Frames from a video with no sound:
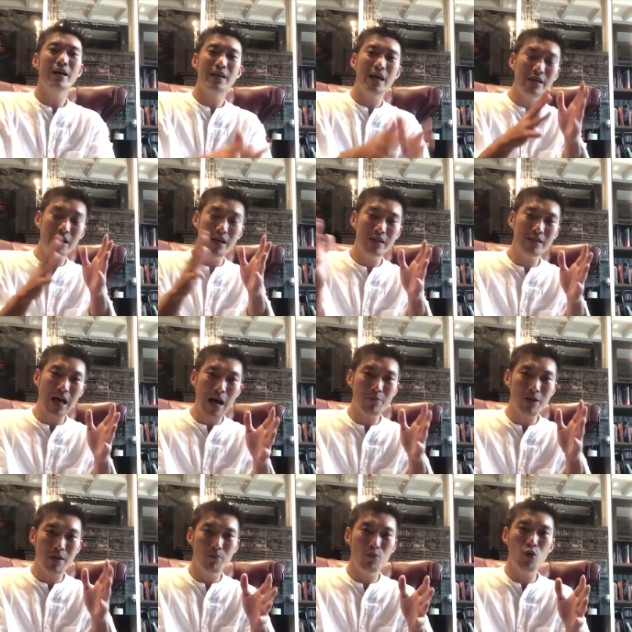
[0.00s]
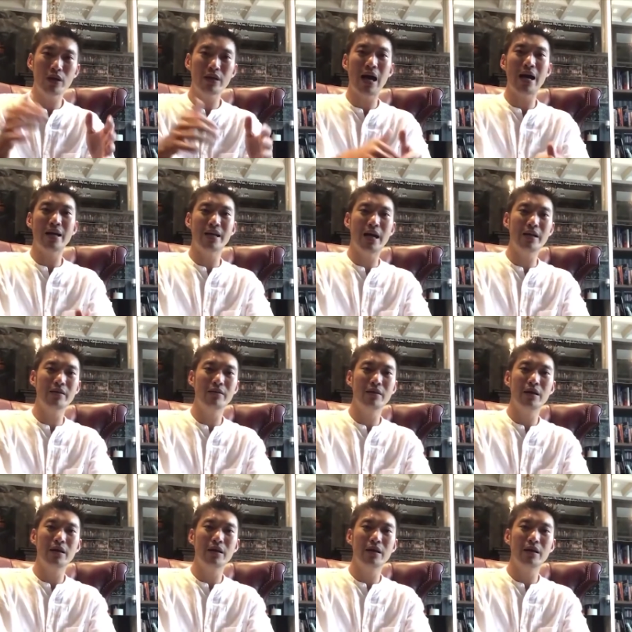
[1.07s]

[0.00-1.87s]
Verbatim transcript: ถ้าเดินตามกระบวนการนั้น